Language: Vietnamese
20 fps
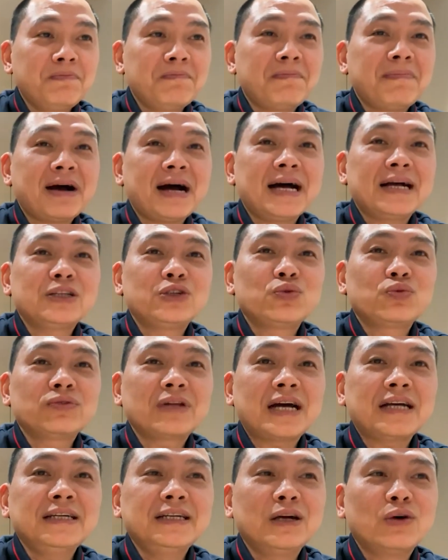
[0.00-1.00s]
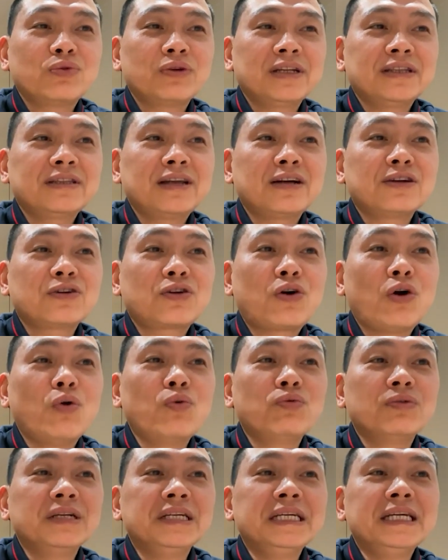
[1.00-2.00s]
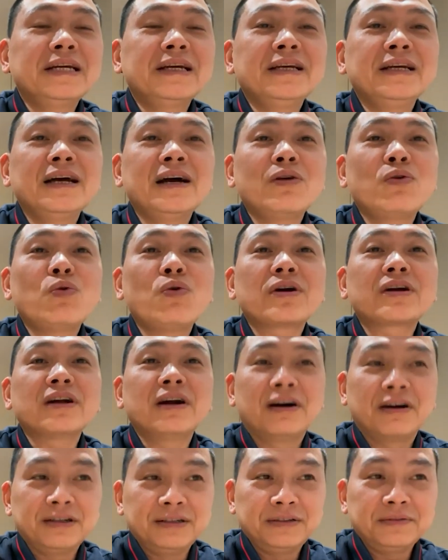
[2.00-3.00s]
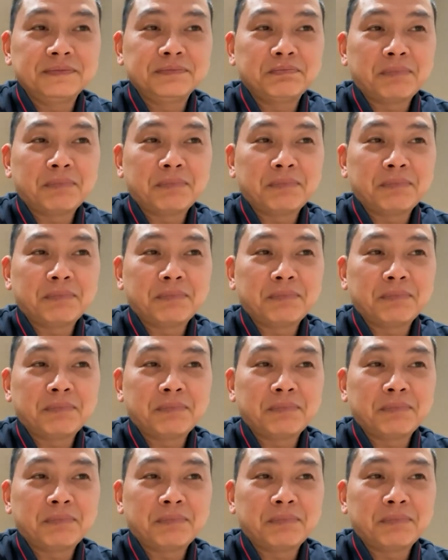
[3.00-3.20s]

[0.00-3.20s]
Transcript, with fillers: mà chúng ta hiểu đến tận cùng ý nghĩa cuộc đời